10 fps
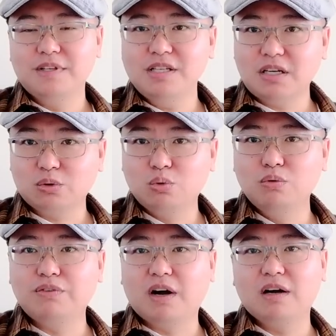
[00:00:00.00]
你想
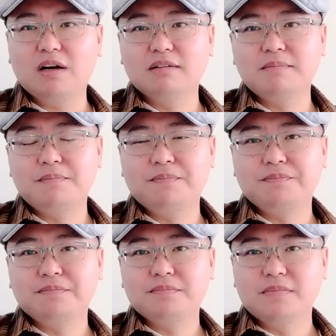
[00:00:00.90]
突防啊？
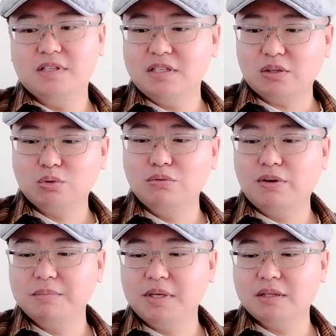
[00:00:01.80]
你想
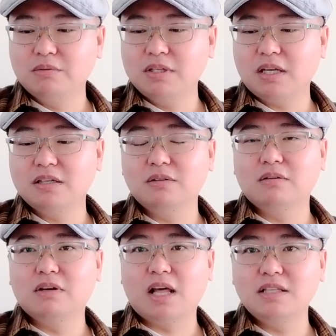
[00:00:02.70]
突防别的国家这
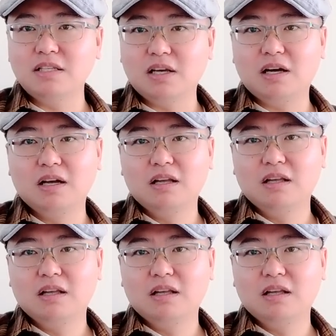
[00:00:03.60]
种拦截啊？